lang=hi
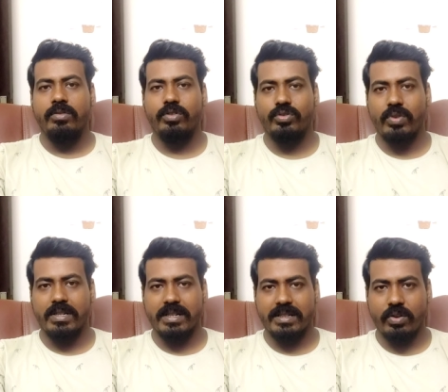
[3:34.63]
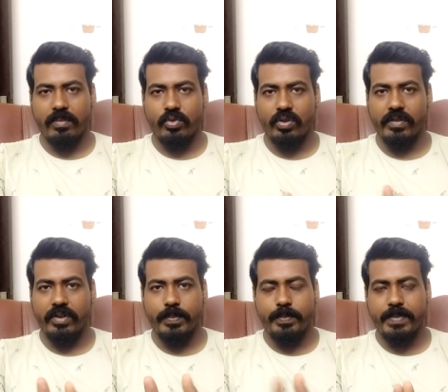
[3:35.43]
सकते हो तो दोस्तों आशा करता हूँ आप लोगों को ये
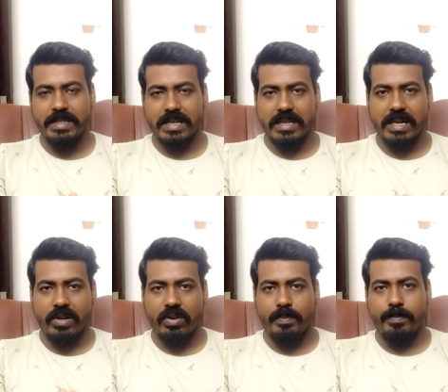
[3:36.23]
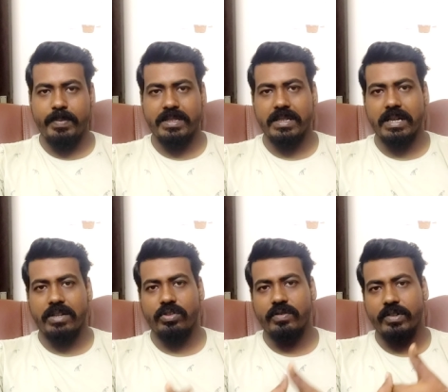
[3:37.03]
वीडियो पसंद आया हो पसंद
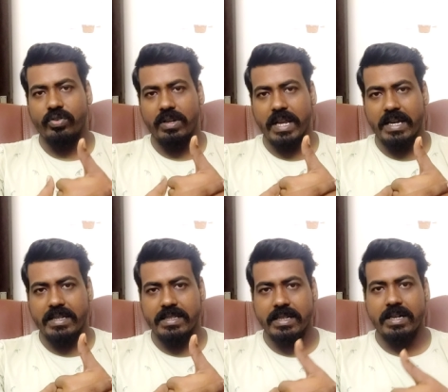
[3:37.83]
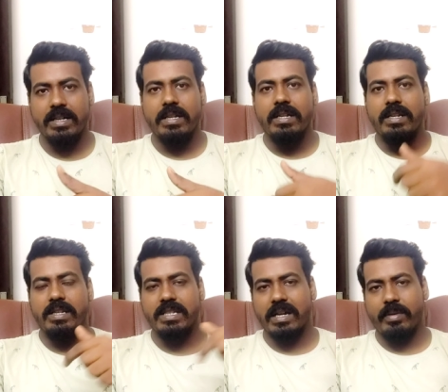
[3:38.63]
आया तो इस वीडियो को लाइक कीजिएगा
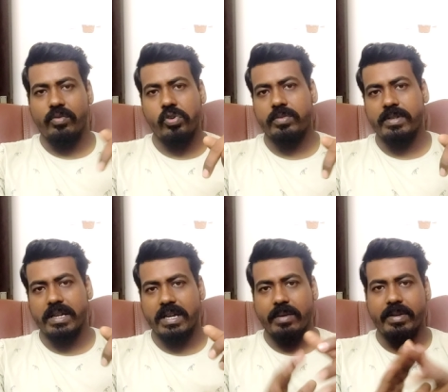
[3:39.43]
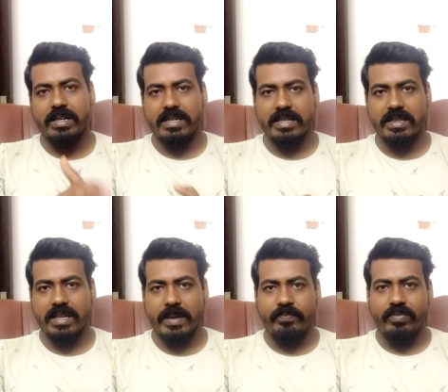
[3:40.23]
नीचे कमेंट बॉक्स में जाके कमेंट कर
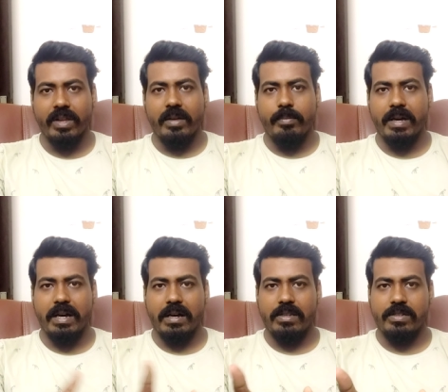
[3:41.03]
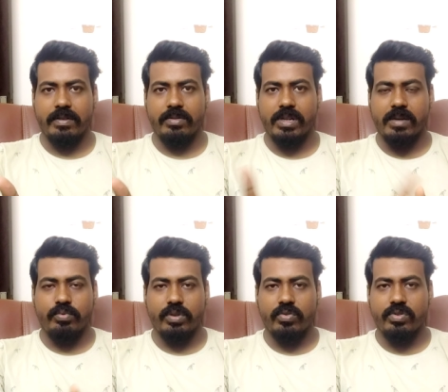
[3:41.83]
सकते हैं मैं जवाब देने का
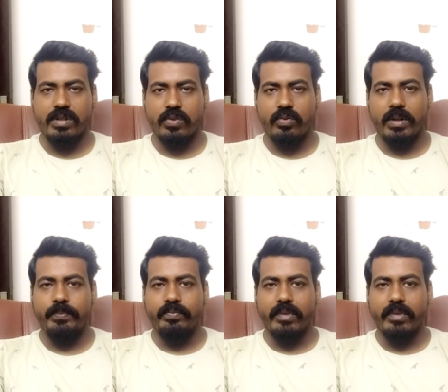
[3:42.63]
पूरा कोशिश करूंगा